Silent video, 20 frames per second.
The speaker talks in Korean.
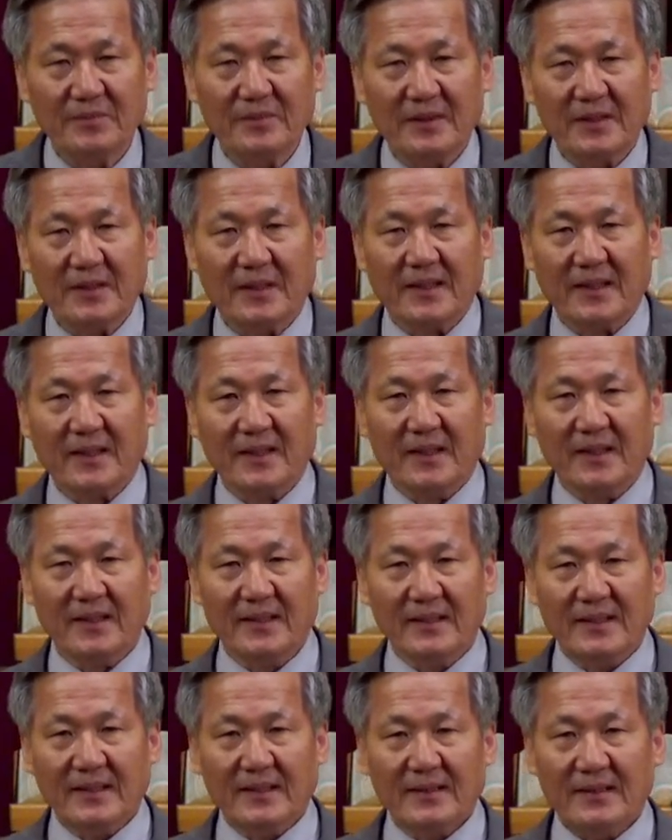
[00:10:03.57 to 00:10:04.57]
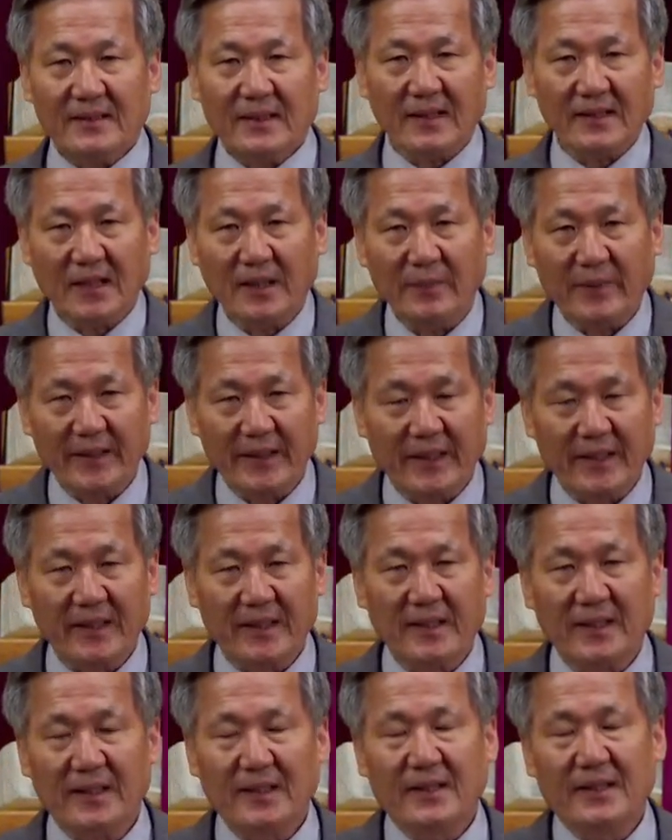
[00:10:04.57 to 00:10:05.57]
이렇게
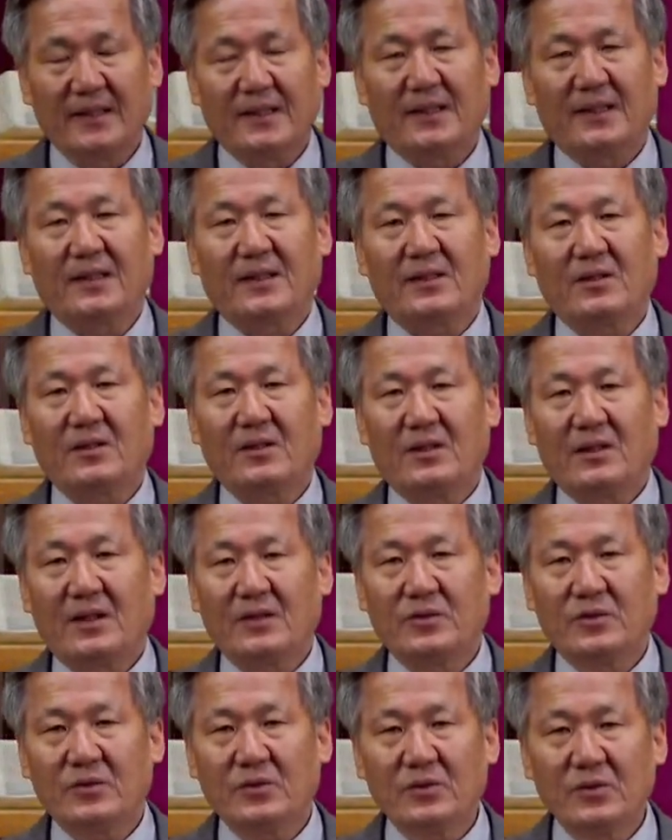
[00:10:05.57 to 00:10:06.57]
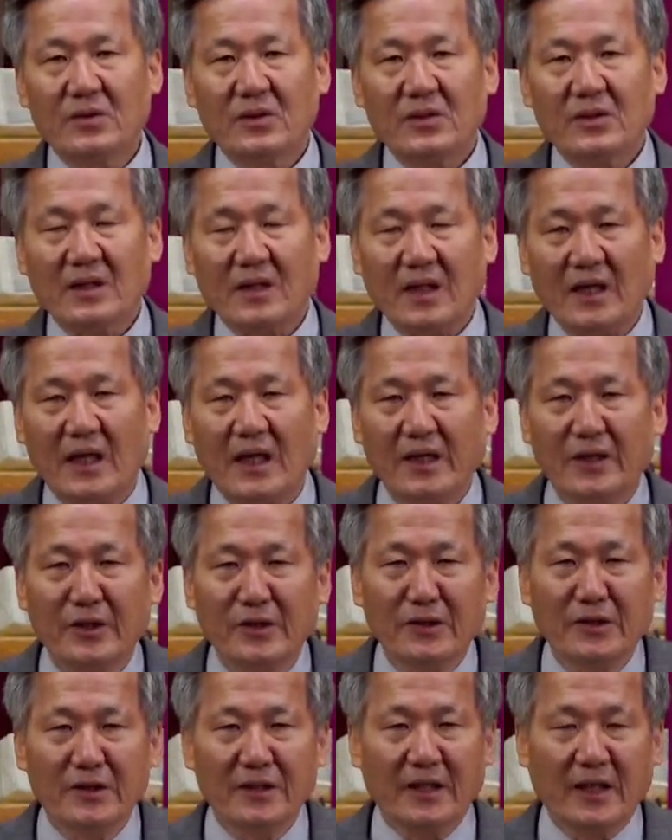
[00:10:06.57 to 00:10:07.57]
상대방에게 예, 아주
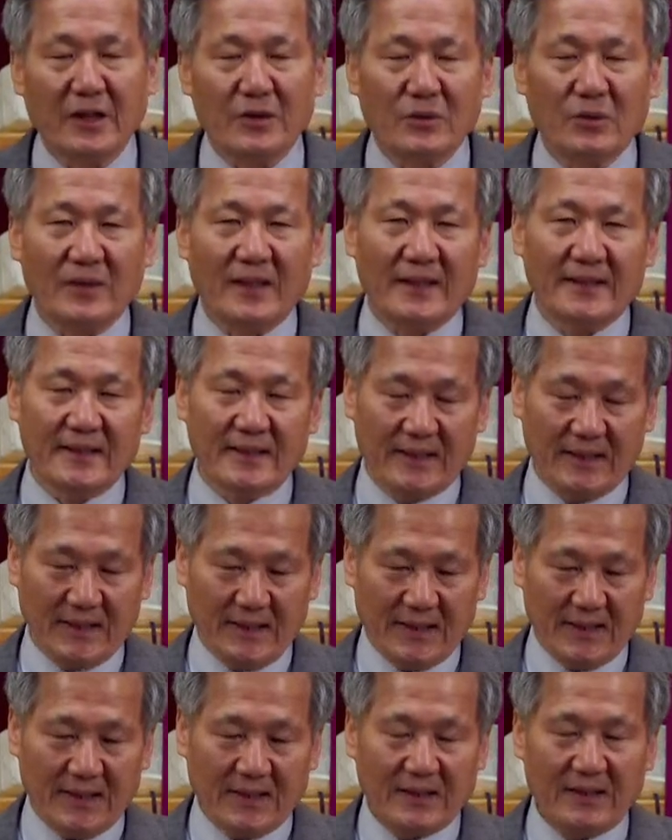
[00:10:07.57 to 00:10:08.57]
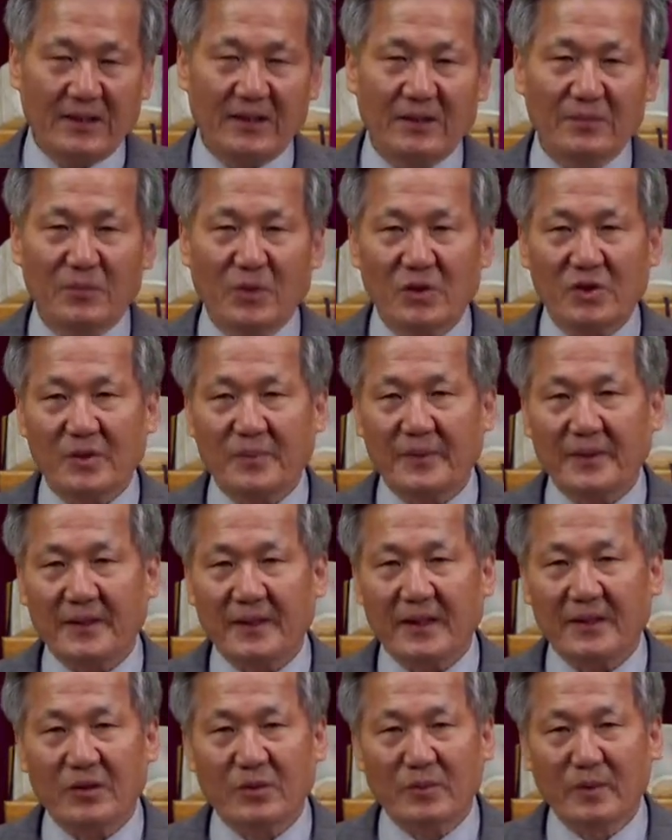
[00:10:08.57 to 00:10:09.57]
가격을 계속하는 그런
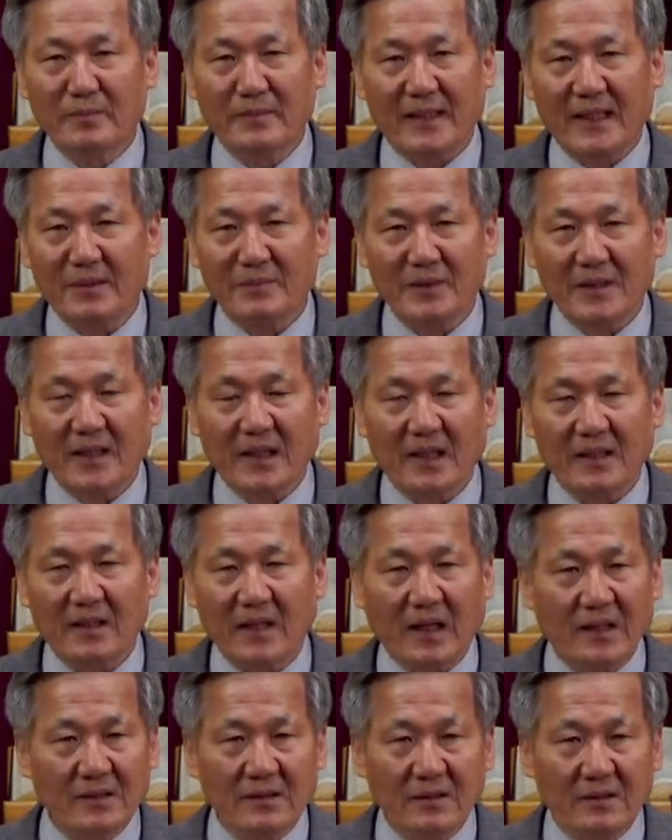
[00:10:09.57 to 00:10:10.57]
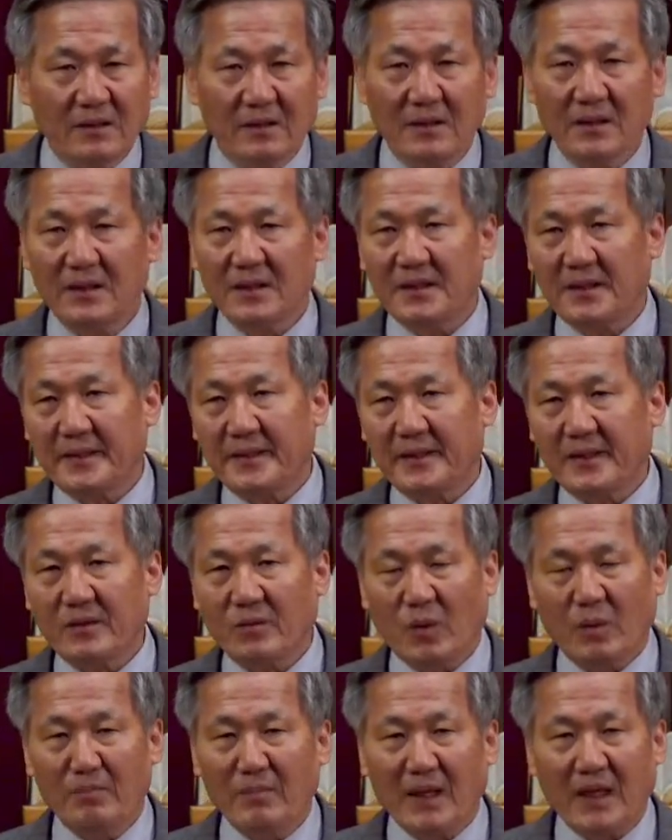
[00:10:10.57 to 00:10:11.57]
모습인데 요은 말합니다. 나는 너희들에게
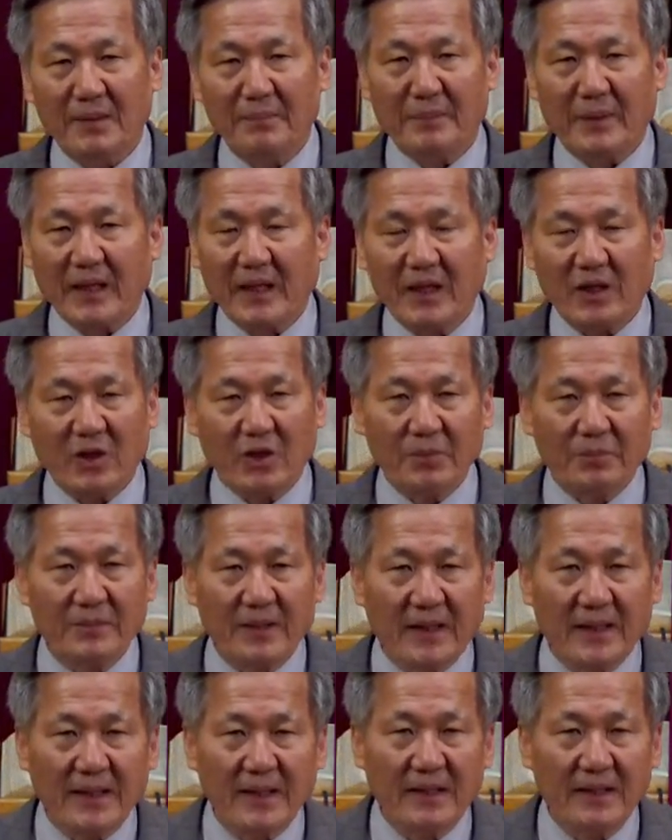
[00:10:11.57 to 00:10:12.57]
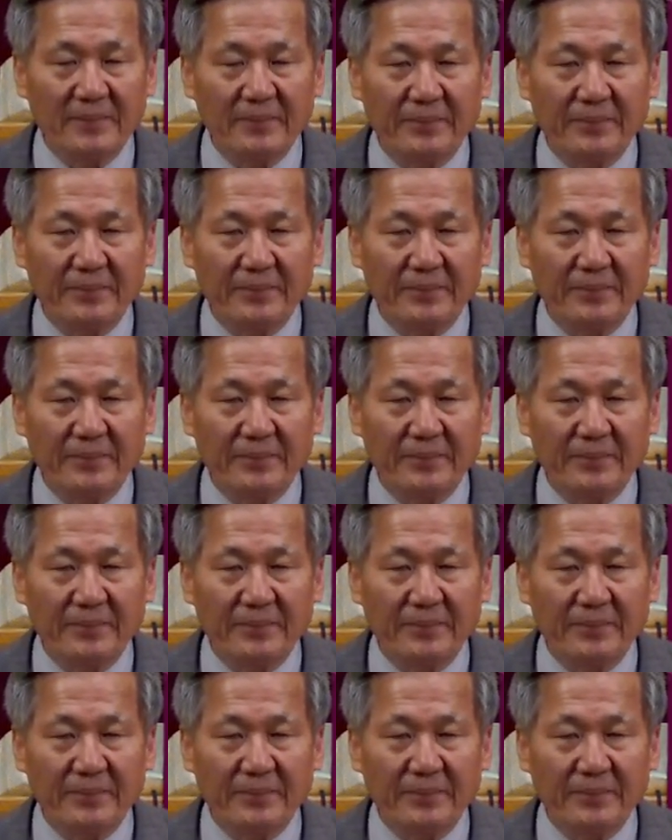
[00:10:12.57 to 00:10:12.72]
원망한 바가 없다.